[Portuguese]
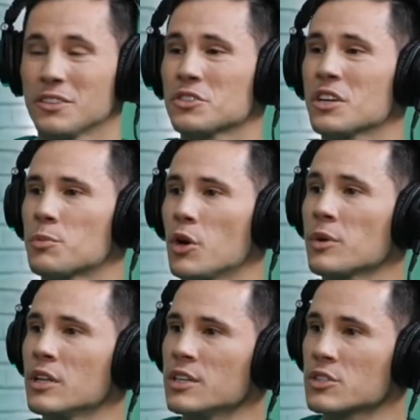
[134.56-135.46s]
Não sei, o
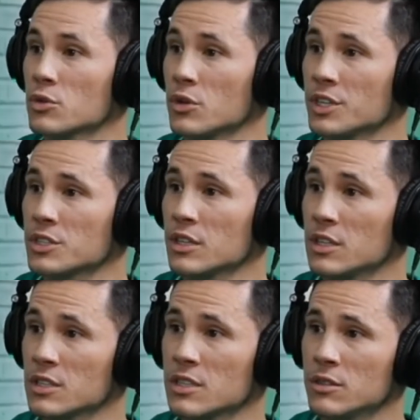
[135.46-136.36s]
próprio Elias no Corinthians.
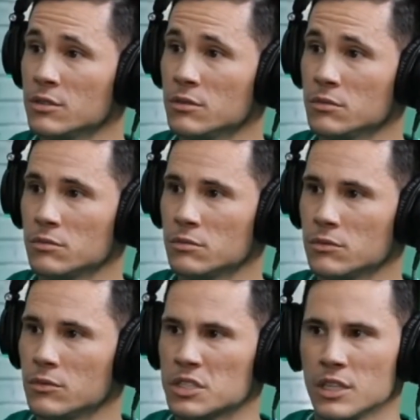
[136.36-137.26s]
Elias era um,
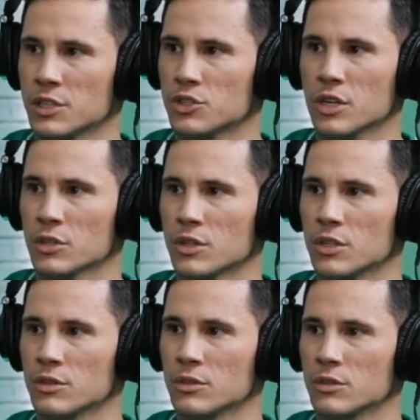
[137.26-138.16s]
um excelente jogador
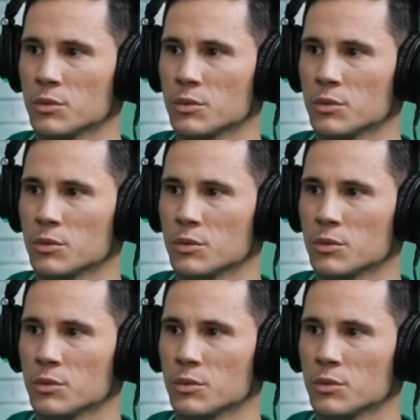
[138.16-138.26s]
ali no,